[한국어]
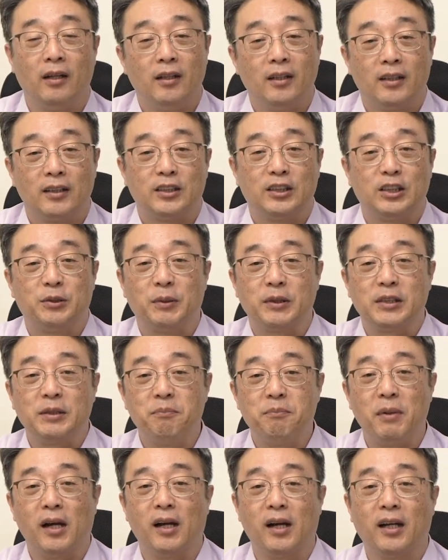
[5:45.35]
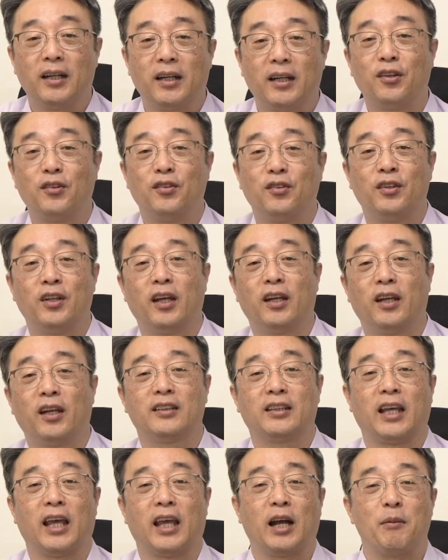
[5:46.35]
그 집에 신방 가게 됐는데 그
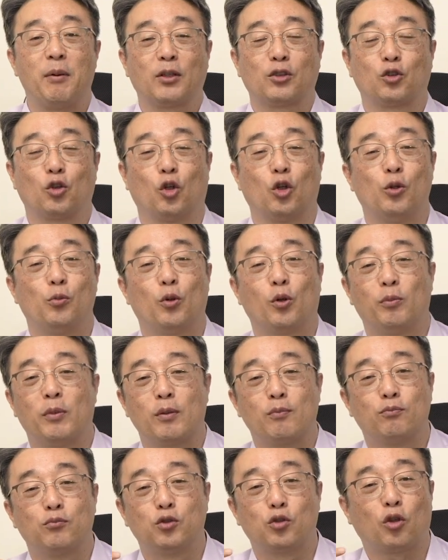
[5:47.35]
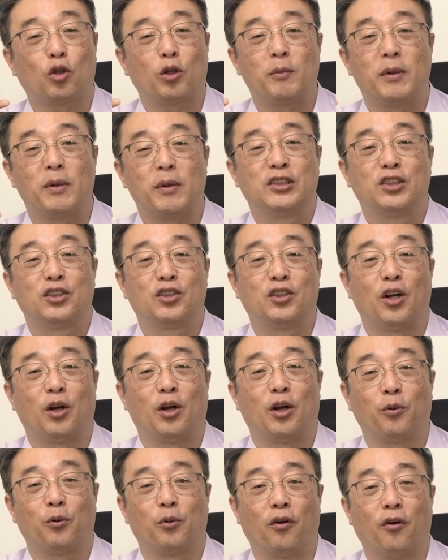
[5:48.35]
개가 막 저를 보고 막 무섭게 막
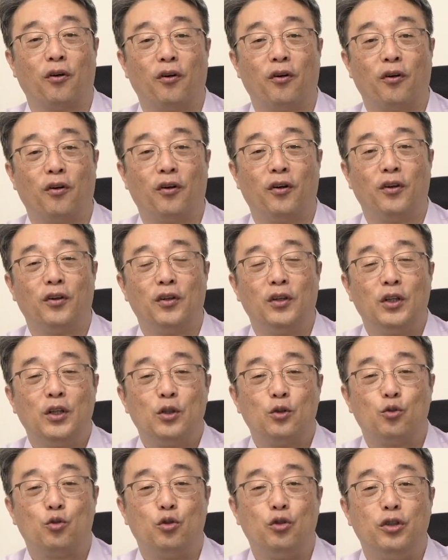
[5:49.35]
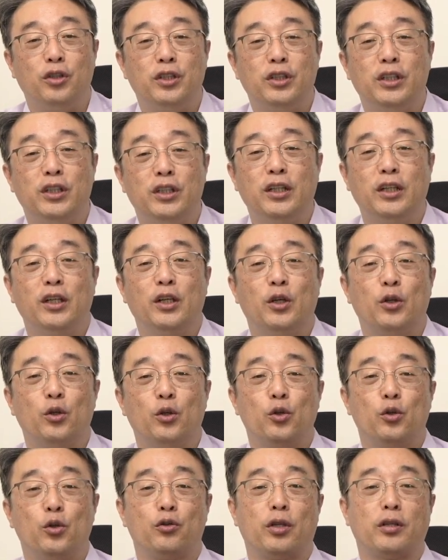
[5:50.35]
짖더라고요. 주인이
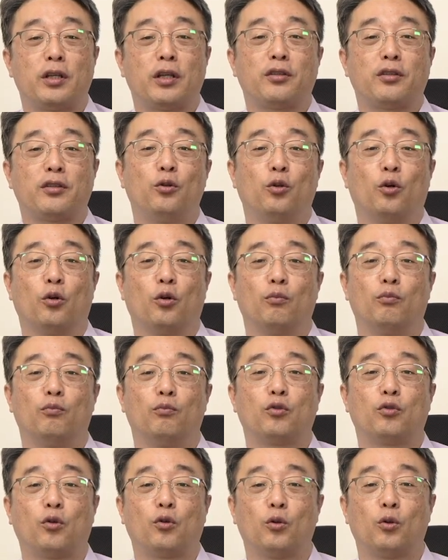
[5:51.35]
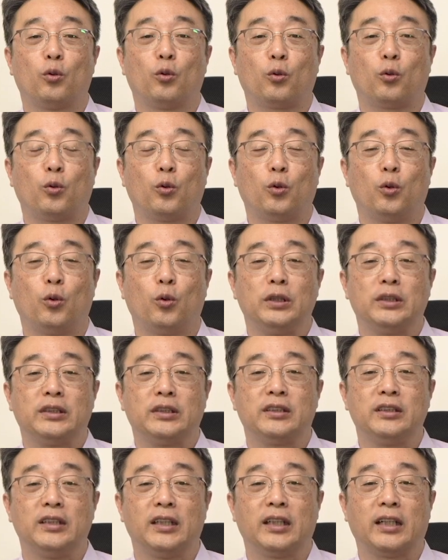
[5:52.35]
쇠사슬로 묶어놓고
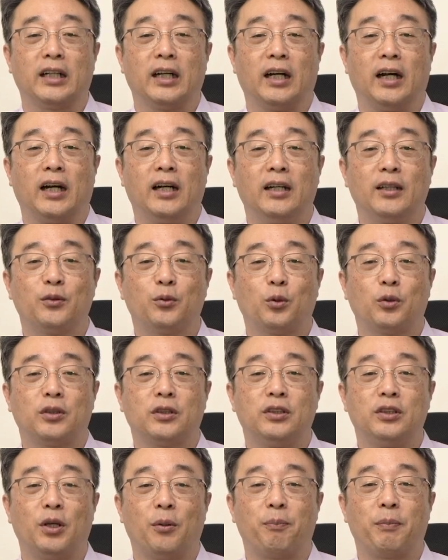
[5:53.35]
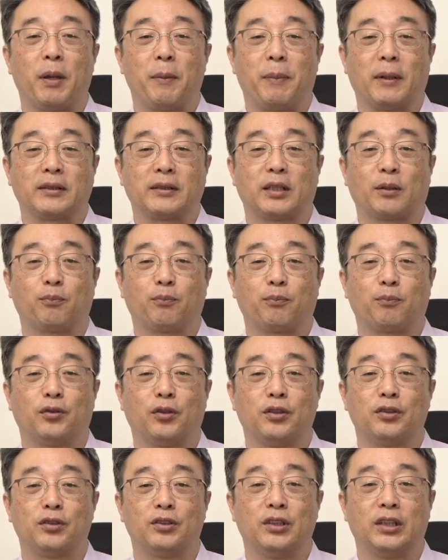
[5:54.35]
있으니까, 또 그 옆에 바싹 붙어
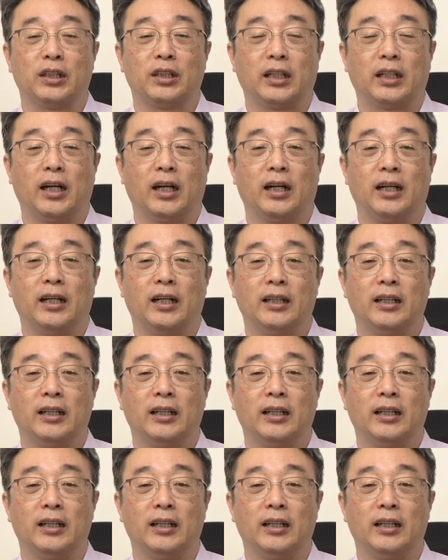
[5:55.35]
있으니까